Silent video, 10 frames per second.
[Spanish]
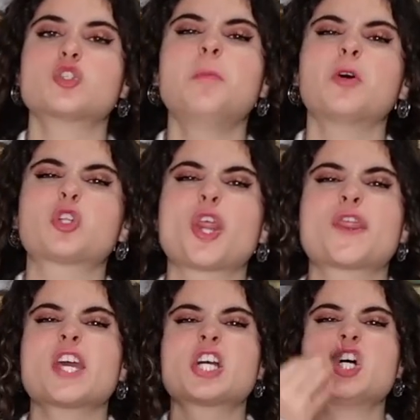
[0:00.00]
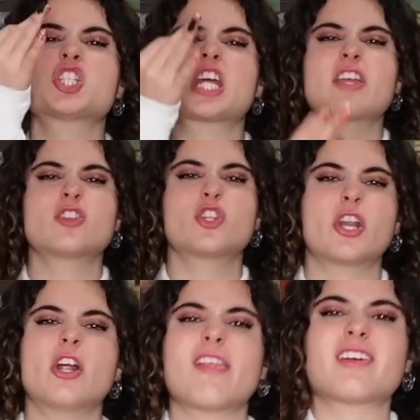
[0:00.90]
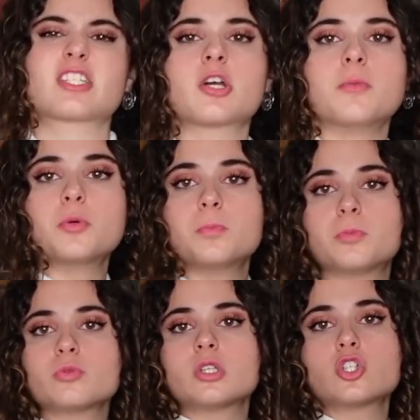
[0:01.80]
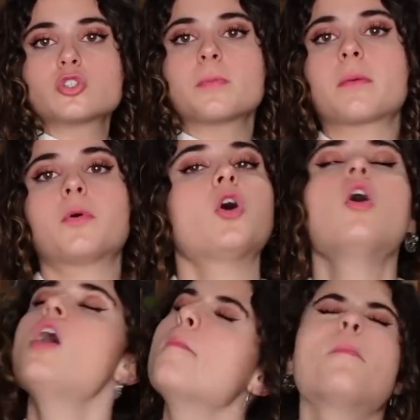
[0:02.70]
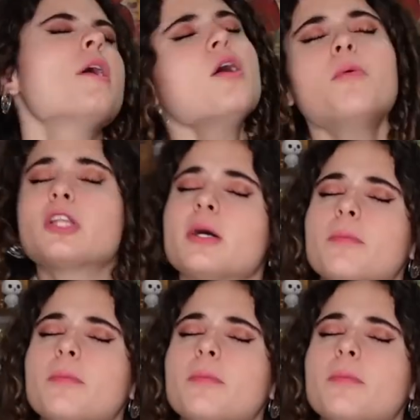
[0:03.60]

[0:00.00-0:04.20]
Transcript: sus botoncitos en dorado, le da así como un puntillo súper mono. Me lo he vuelto a